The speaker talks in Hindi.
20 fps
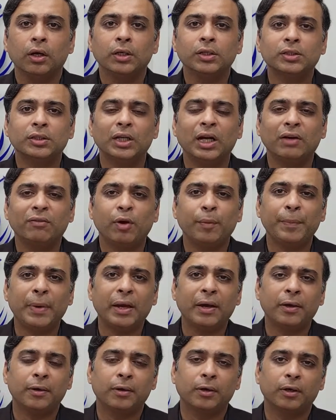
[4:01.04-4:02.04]
इसके अलावा
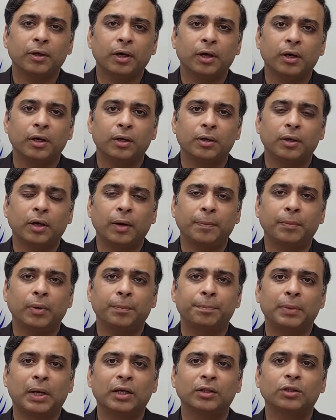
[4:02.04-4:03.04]
मैं अब
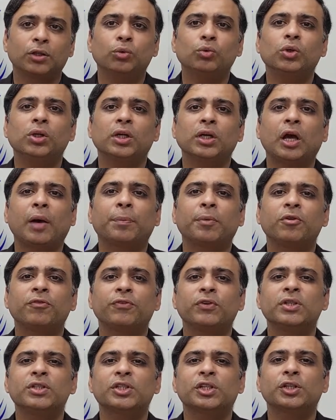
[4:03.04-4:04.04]
बात करूंगा कि आपके
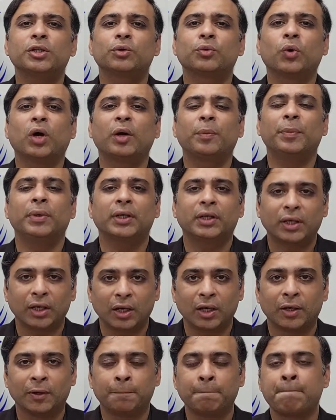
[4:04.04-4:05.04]
फ़ंड्स की रिक्वायरमेंट
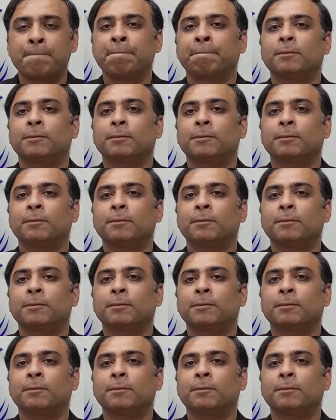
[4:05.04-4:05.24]
क्या है